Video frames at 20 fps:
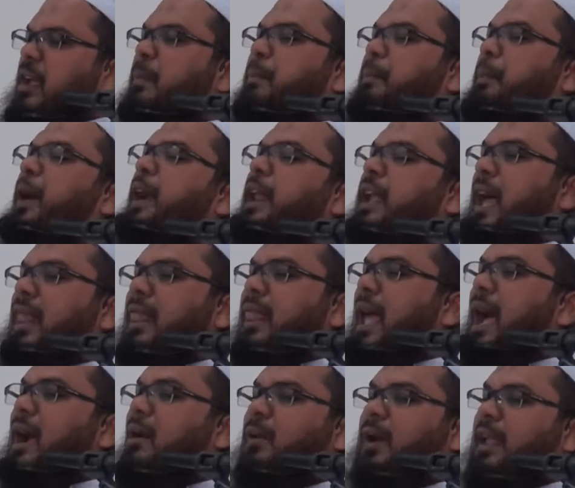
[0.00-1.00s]
எப்படி
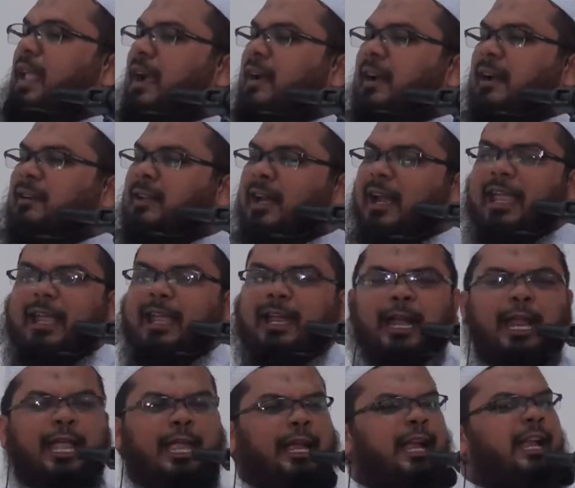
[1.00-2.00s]
அல்லாஹுடைய
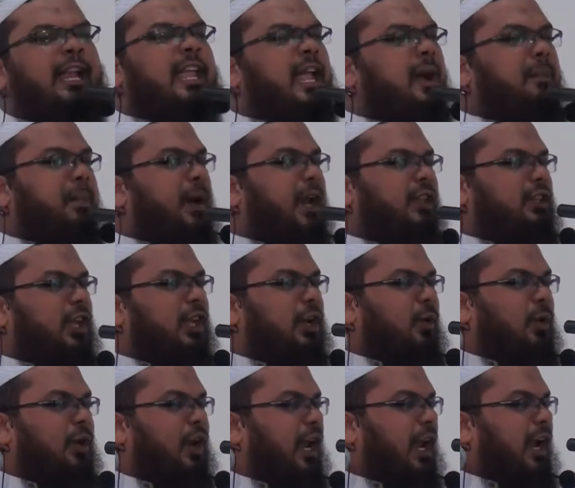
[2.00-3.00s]
கட்டளைகளை
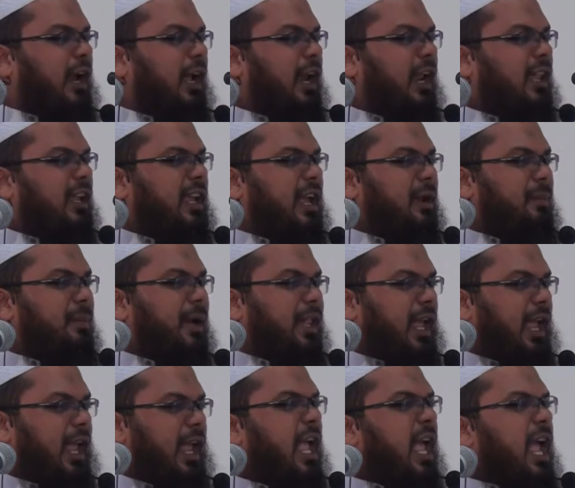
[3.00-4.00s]
கண்ணியப்படுத்திக் கொண்டிருக்கிறது
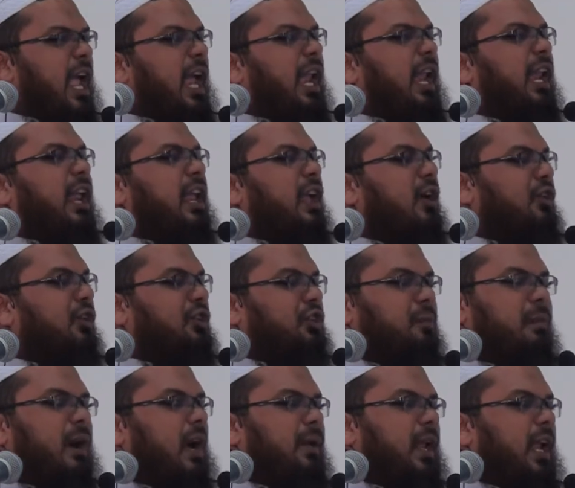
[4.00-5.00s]
என்பதை இன்றைய
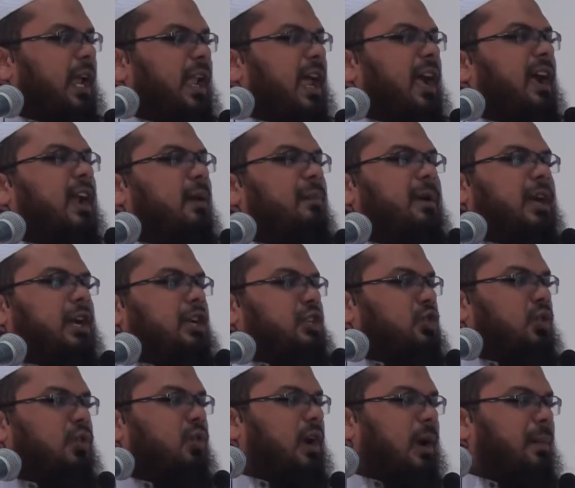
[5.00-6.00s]
குத்துபாவிலே நாங்கள் மிக
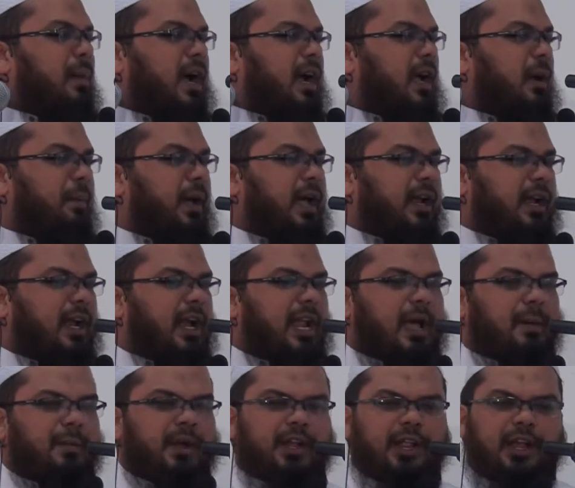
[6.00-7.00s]
சுருக்கமாக
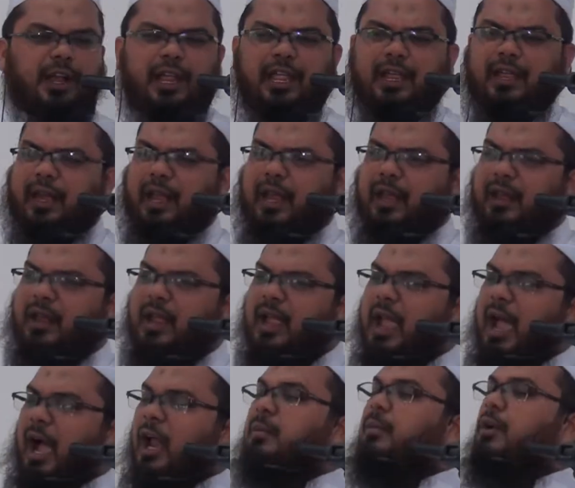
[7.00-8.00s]
பார்க்கலாம் என்று நினைக்கிறேன்
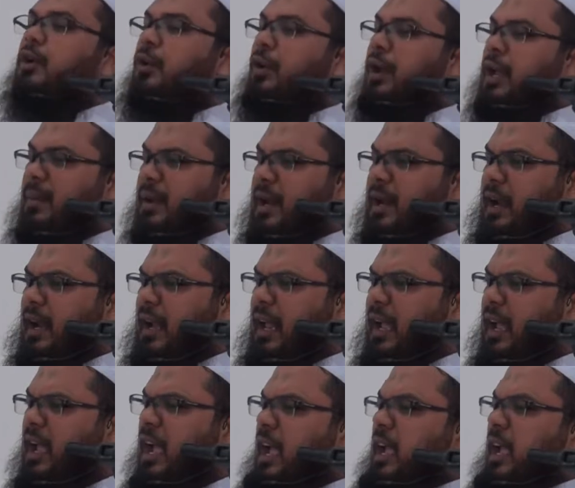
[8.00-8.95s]
அன்புக்குரியவர்களே